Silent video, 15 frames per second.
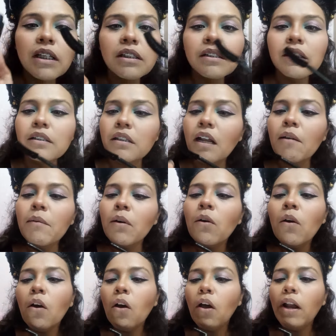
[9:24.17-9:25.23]
esta sí la veo
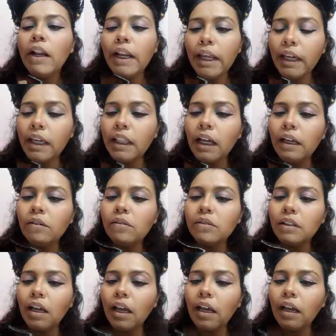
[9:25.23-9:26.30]
líquida, o
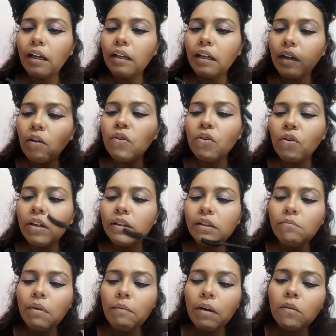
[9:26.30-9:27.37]
sea, creo yo que sí
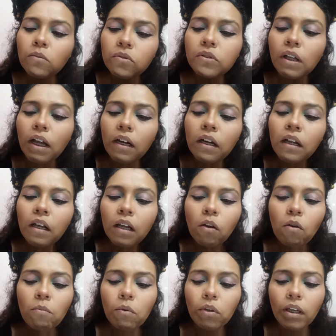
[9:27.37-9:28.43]
me va a gustar,
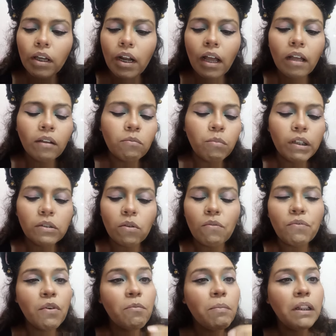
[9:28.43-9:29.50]
como quiera, pues
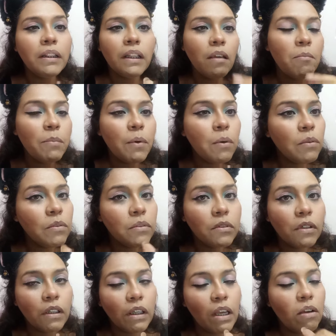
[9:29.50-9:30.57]
conforme el tiempo,
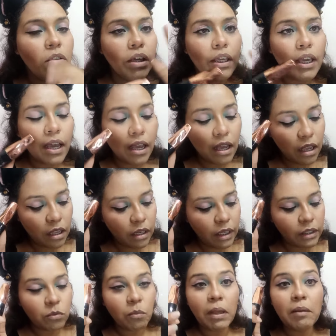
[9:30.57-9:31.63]
aunque ya le
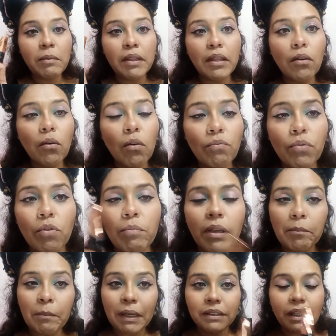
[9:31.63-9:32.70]
suba el video,
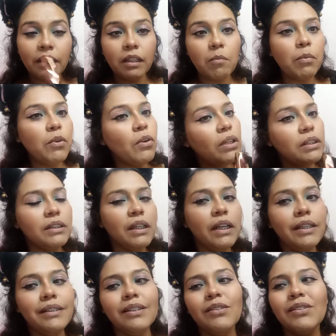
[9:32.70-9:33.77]
conforme pasa el tiempo yo les estaré
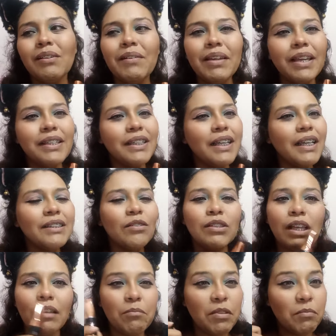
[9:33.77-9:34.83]
diciendo, ¿saben qué chicas? O
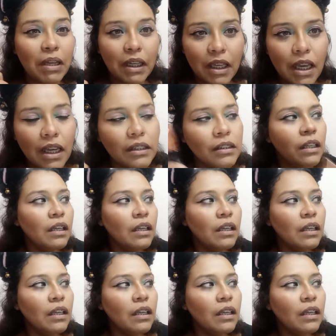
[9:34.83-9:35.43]
sea, en mis maquillajes